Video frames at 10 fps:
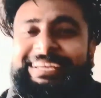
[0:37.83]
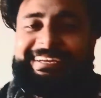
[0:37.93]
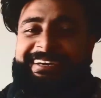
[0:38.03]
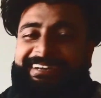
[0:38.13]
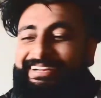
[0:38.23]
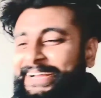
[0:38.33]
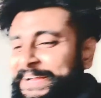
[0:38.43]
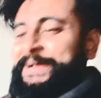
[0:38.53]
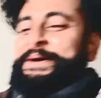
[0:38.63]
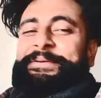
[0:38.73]
नहीं कर रहा
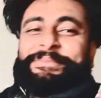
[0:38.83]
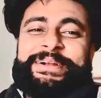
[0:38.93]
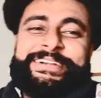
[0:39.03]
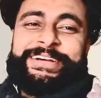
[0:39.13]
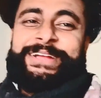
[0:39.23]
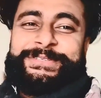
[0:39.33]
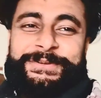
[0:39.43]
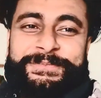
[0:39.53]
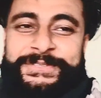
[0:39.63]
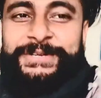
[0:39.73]
है बट
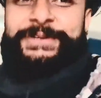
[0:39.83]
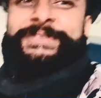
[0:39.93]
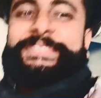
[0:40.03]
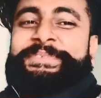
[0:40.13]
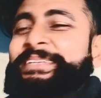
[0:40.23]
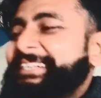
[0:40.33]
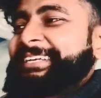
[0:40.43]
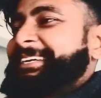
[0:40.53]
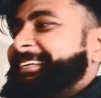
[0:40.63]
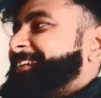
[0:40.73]
जो मुझे खुशी मिल
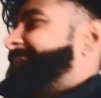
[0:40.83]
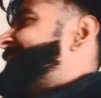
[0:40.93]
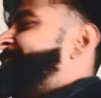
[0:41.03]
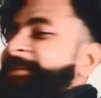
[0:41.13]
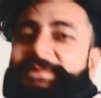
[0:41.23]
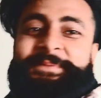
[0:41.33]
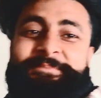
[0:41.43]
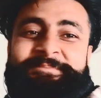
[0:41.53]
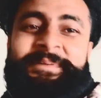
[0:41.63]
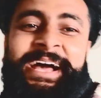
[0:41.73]
रही है ना
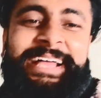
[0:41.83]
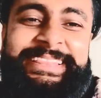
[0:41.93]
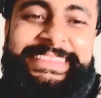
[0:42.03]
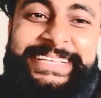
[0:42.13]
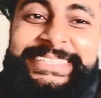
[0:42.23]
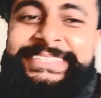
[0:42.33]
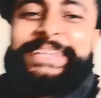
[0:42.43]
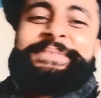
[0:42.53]
मैं दिल से